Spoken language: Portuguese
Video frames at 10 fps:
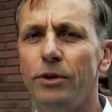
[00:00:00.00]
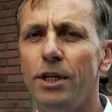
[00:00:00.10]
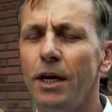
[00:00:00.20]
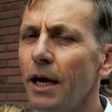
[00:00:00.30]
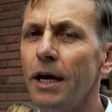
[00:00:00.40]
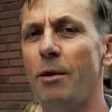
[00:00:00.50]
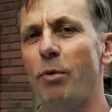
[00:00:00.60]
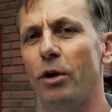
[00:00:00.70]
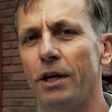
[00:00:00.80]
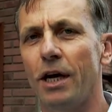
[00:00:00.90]
de grande
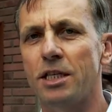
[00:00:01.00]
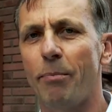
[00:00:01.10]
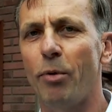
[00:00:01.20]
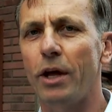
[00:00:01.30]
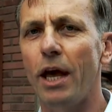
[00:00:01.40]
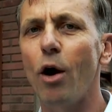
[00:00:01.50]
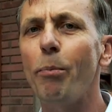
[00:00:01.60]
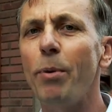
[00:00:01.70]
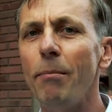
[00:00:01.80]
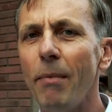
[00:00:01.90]
importância, porque é o
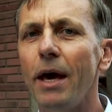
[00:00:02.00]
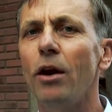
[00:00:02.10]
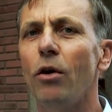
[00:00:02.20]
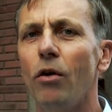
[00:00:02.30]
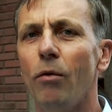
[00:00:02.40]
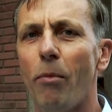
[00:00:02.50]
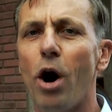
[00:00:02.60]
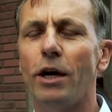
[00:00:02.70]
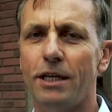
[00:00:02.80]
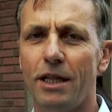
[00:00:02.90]
primeiro
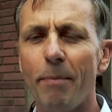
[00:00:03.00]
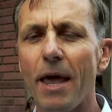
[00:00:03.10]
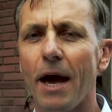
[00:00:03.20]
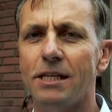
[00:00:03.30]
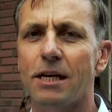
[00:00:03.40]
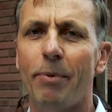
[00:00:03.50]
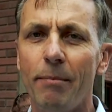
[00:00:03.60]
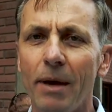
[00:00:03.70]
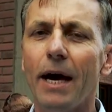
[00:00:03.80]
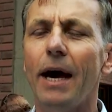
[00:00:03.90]
bosque de Pinhais, a
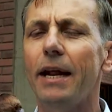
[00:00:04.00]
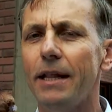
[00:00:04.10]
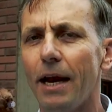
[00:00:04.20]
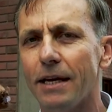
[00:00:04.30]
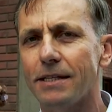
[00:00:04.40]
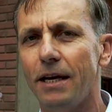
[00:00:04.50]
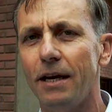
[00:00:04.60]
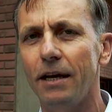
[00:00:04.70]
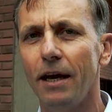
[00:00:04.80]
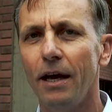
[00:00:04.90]
primeira área de
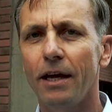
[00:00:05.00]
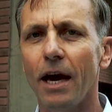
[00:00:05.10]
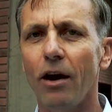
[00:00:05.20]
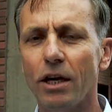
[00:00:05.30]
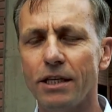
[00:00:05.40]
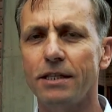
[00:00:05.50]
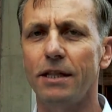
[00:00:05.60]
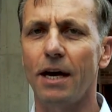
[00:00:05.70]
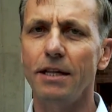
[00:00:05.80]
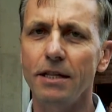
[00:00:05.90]
lazer que a nossa
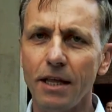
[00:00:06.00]
cidade